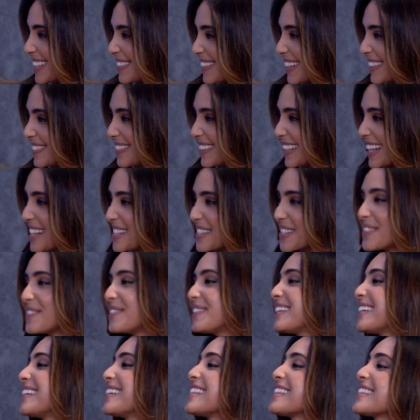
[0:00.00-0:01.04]
para falar
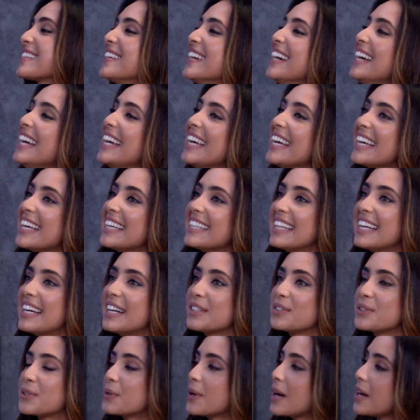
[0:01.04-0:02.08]
sobre isso.
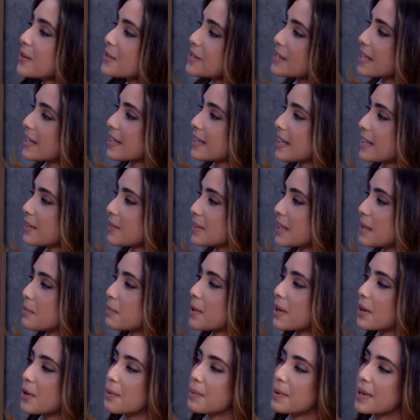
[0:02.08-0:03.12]
Reinaldo, qual é o segredo da
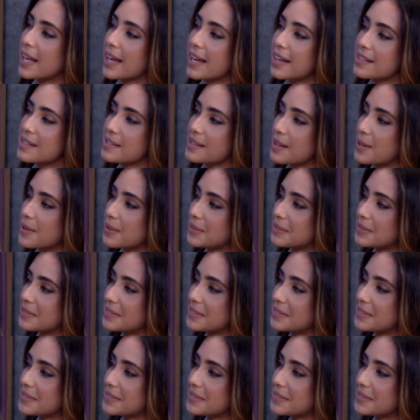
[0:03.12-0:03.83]
boa comunicação?